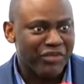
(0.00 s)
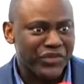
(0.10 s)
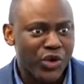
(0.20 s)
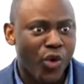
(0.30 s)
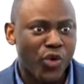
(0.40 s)

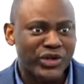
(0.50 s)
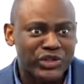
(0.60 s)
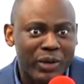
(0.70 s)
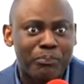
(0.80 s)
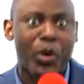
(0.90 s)
vu, on
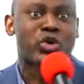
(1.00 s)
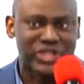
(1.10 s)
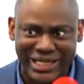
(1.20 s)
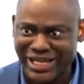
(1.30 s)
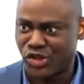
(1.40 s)
se pose
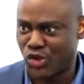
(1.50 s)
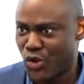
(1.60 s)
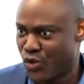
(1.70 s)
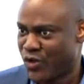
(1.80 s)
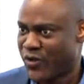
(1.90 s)
des
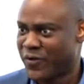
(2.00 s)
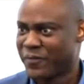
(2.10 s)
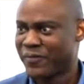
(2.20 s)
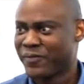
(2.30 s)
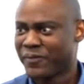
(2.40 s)
questions.
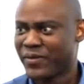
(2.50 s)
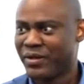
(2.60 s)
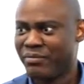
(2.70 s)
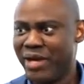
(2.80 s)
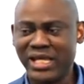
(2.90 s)

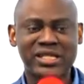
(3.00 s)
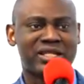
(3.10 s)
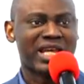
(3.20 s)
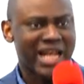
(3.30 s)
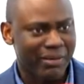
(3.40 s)
Mais
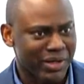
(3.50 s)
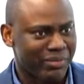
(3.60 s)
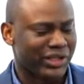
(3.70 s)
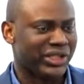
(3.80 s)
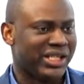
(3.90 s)
ici, la
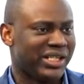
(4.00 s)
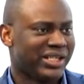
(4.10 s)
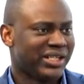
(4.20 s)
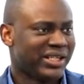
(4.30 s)
Bible dit,